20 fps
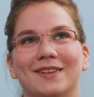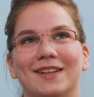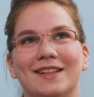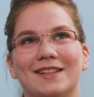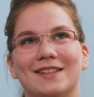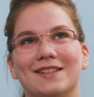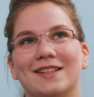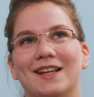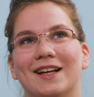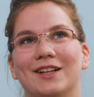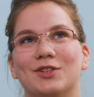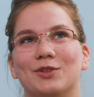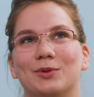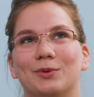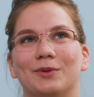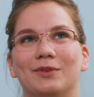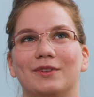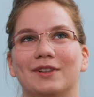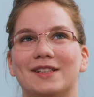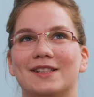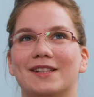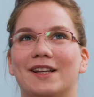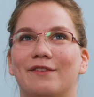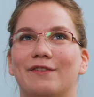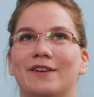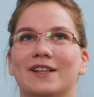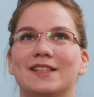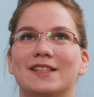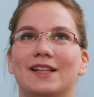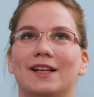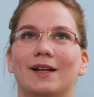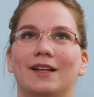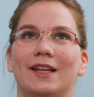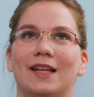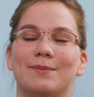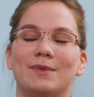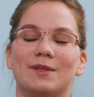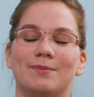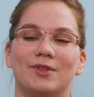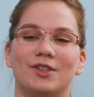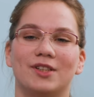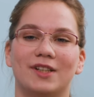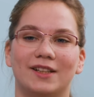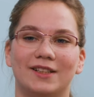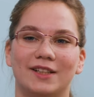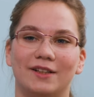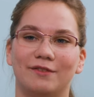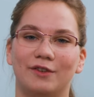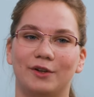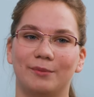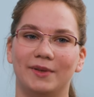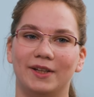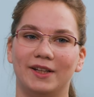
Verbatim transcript: es ist halt schon ein sehr fester Lebensbestandteil von